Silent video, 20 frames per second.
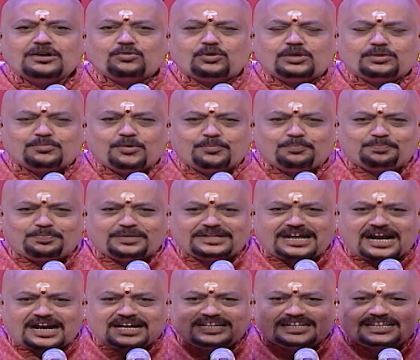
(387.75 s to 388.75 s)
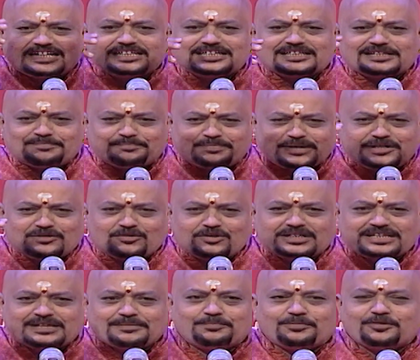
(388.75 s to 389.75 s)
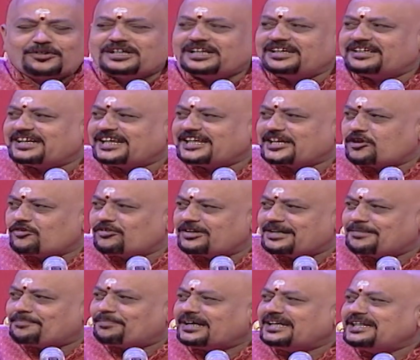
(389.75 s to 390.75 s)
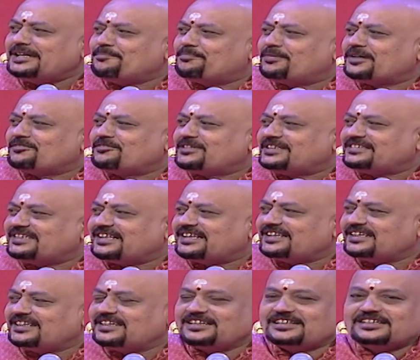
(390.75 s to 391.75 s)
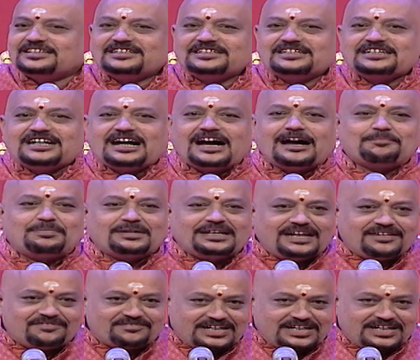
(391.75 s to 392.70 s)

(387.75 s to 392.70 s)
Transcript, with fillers: ஒரு முப்பது ஆண்டுகளுக்கு பின்னோக்கி போகின்றேன் என்னுடைய பள்ளி பருவத்தில் அப்போல்லாம்